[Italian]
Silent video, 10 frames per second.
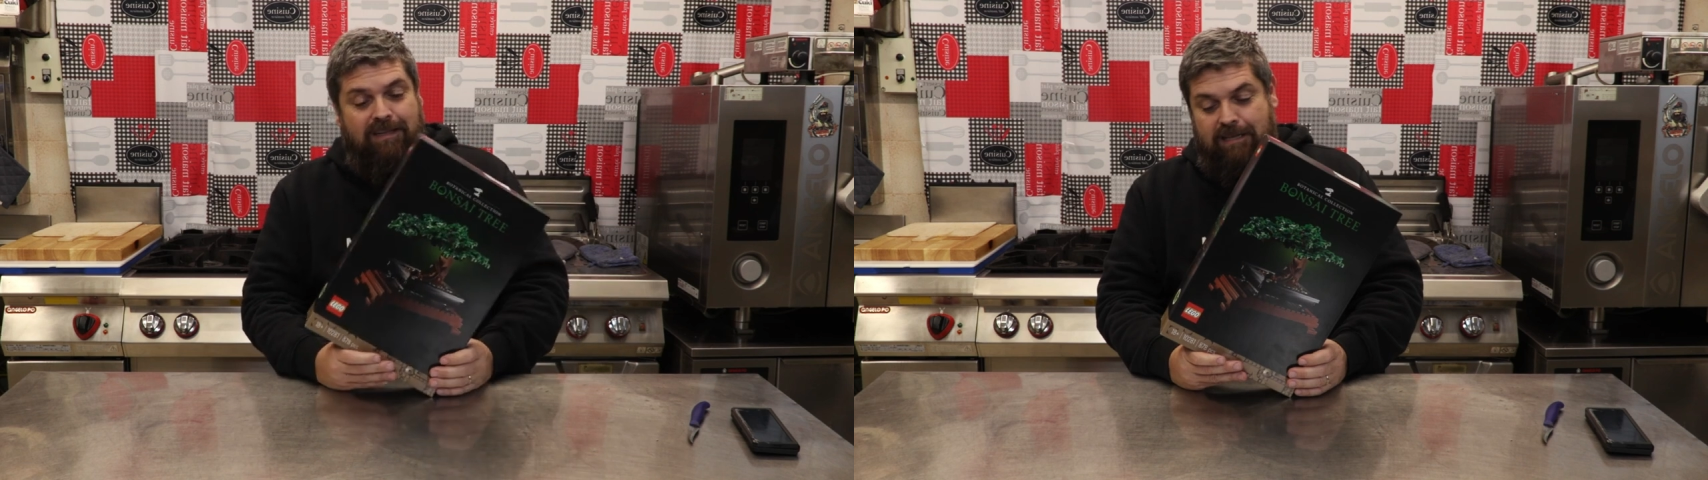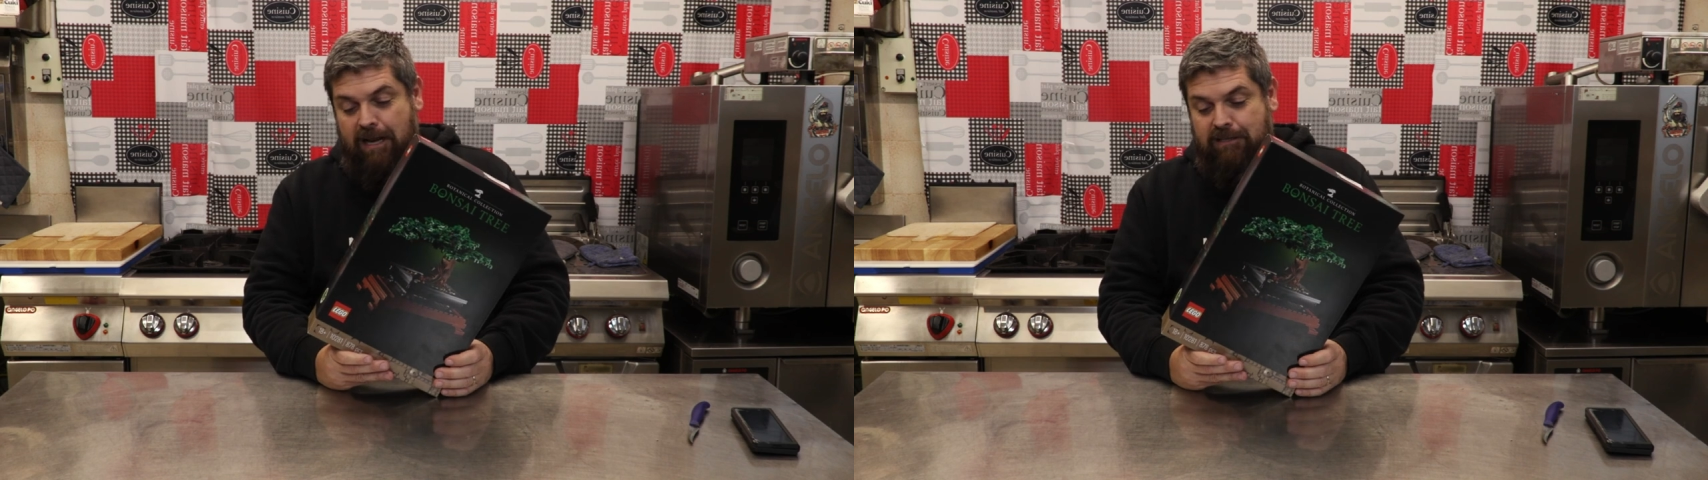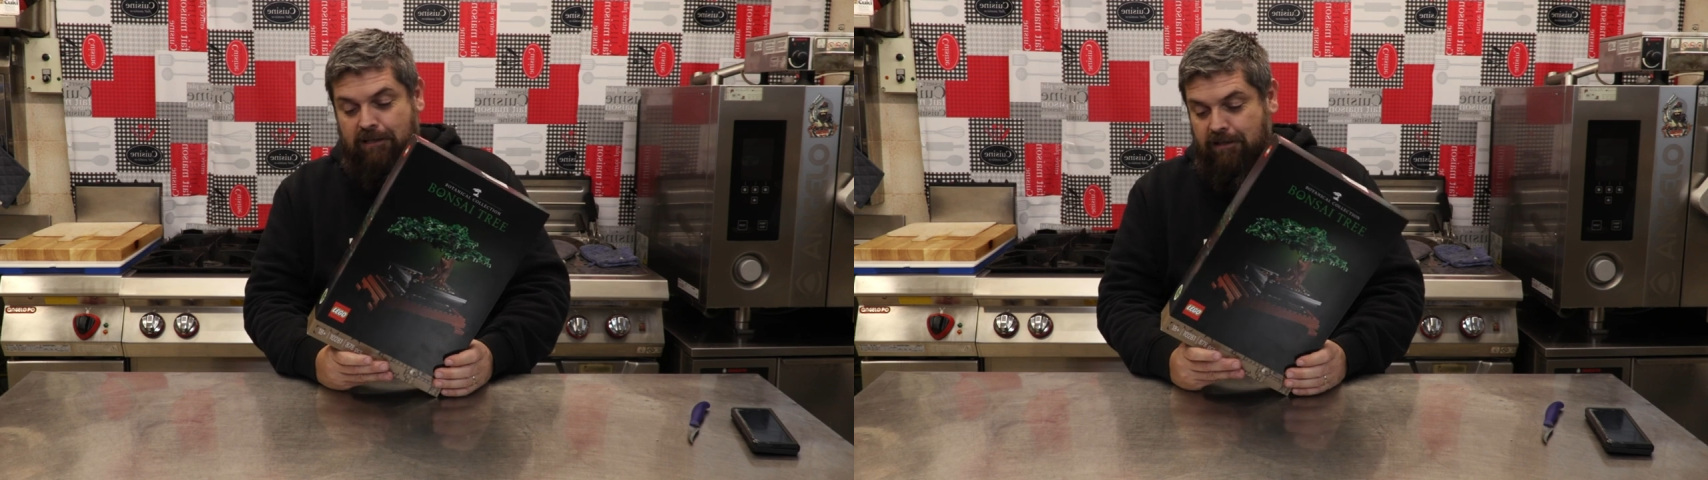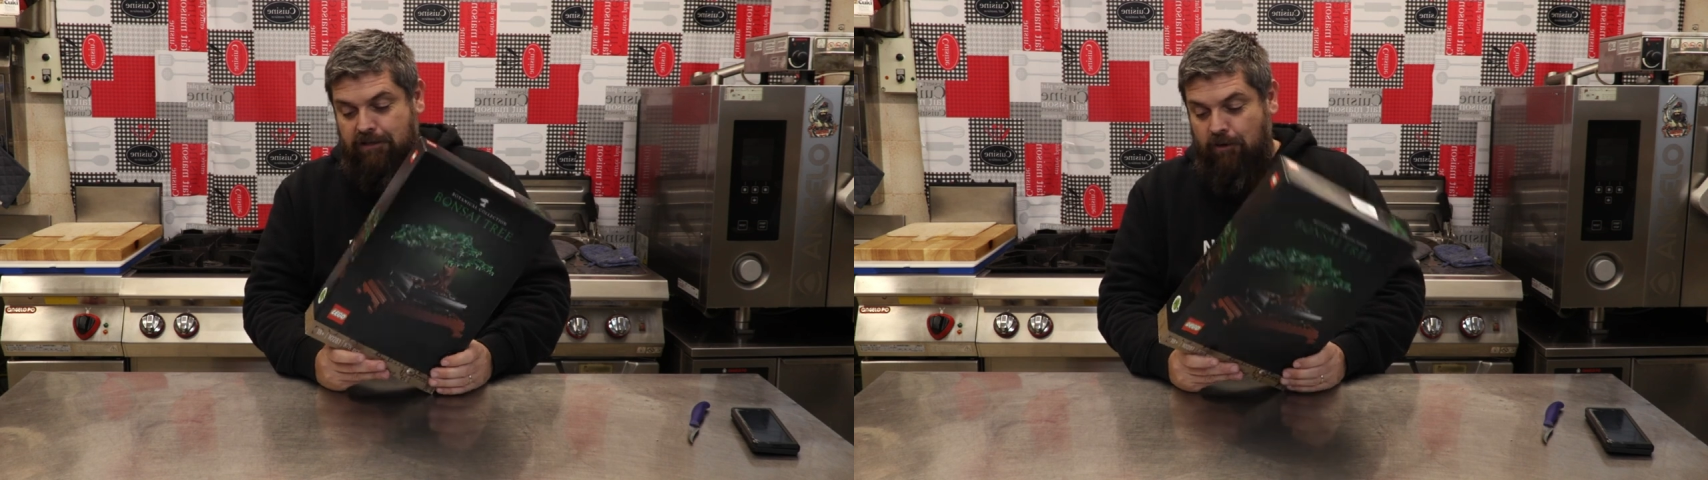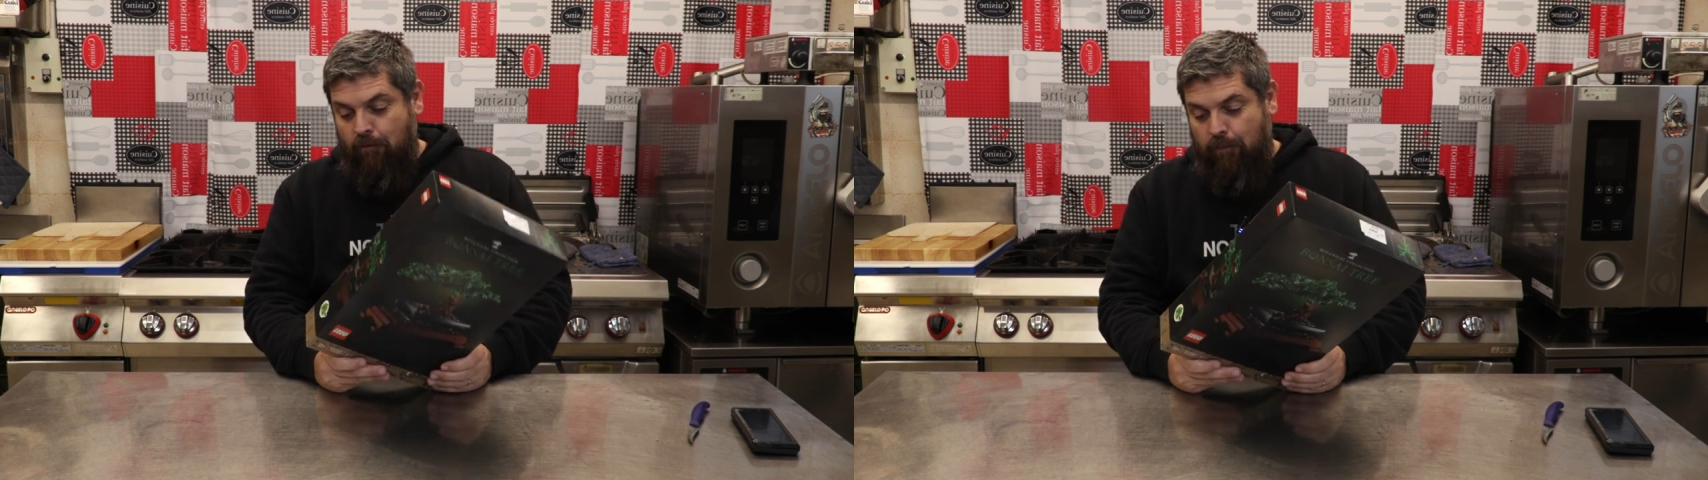
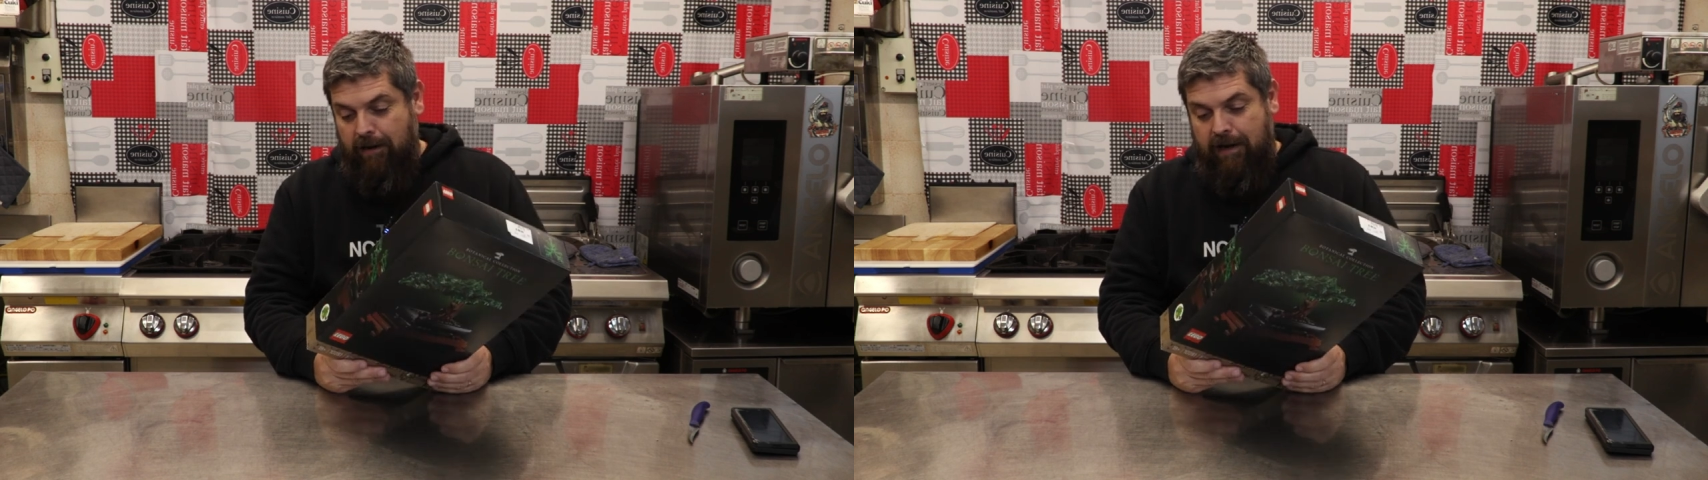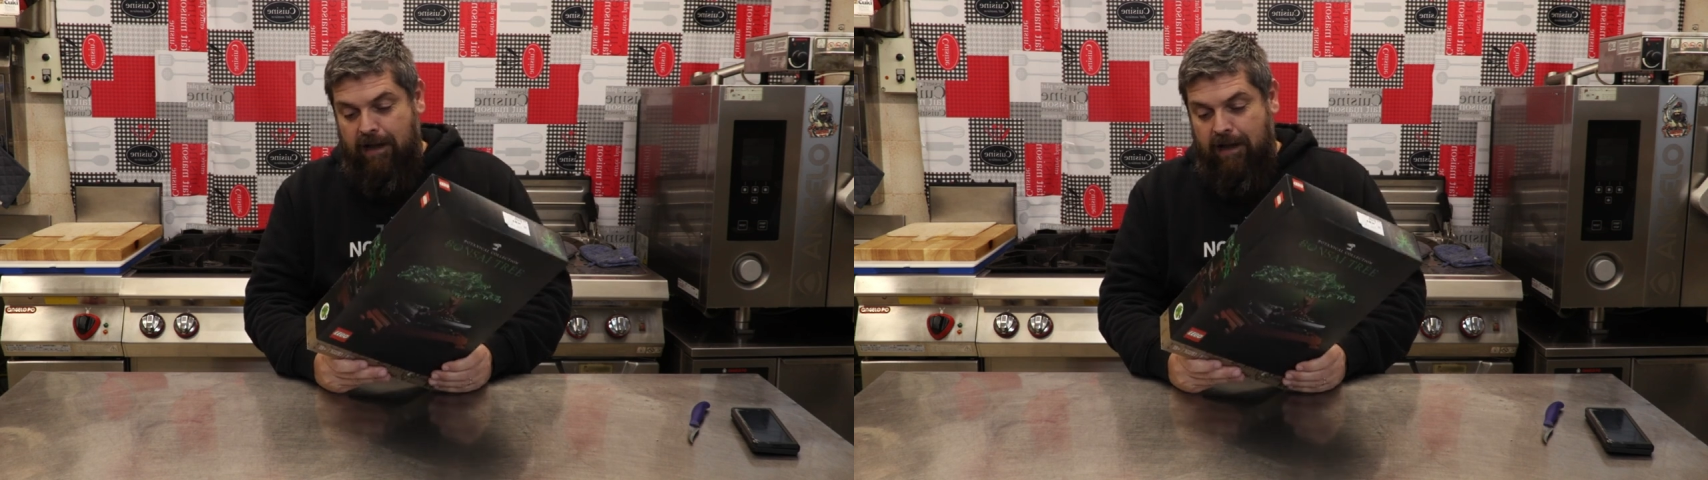stracciatissimo perché